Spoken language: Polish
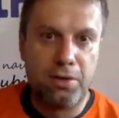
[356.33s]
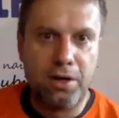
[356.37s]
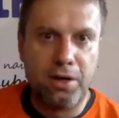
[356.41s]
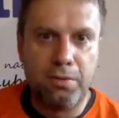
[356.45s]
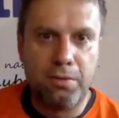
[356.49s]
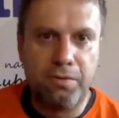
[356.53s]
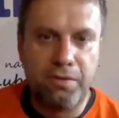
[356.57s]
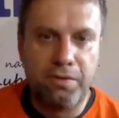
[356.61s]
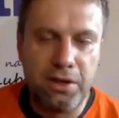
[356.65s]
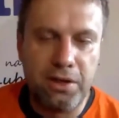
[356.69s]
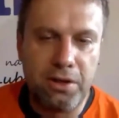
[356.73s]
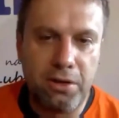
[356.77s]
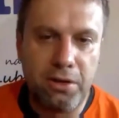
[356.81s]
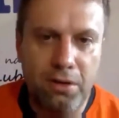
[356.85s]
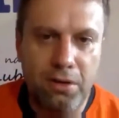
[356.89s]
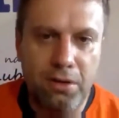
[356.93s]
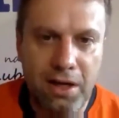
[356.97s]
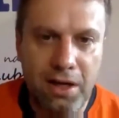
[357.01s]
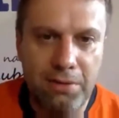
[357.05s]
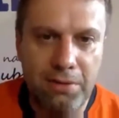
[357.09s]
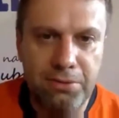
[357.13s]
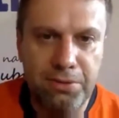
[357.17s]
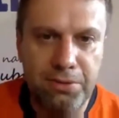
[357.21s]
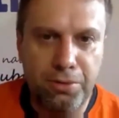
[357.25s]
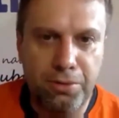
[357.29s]
programowanie
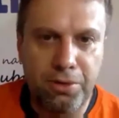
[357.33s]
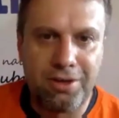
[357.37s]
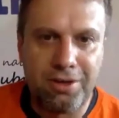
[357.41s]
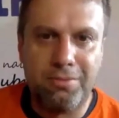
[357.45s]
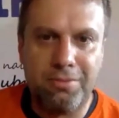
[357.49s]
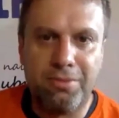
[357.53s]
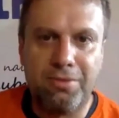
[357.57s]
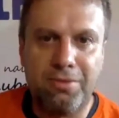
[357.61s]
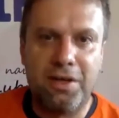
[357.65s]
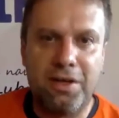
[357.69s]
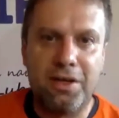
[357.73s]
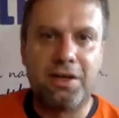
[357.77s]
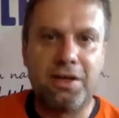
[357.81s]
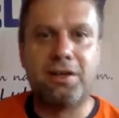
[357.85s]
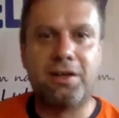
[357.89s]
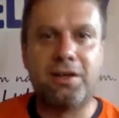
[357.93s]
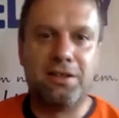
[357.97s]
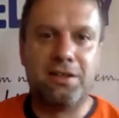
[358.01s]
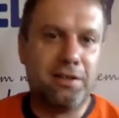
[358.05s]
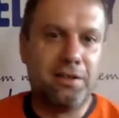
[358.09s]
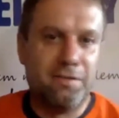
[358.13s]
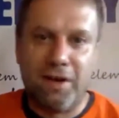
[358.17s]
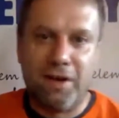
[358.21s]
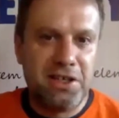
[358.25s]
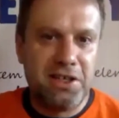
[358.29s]
kolorami, programowania,
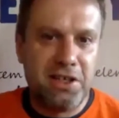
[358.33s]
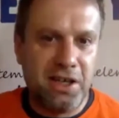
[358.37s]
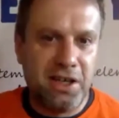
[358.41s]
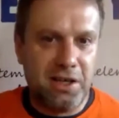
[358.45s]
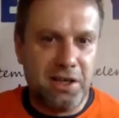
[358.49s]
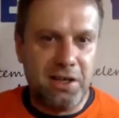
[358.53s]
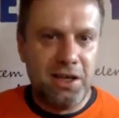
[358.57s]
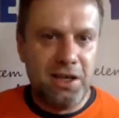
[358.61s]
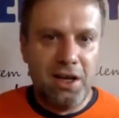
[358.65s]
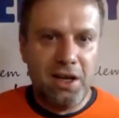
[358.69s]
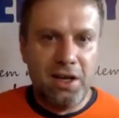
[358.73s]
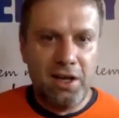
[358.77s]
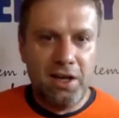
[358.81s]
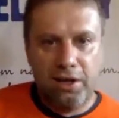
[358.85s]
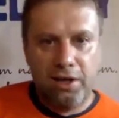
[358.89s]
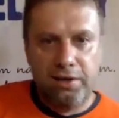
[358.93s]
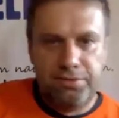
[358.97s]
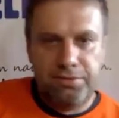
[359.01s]
nadawanie i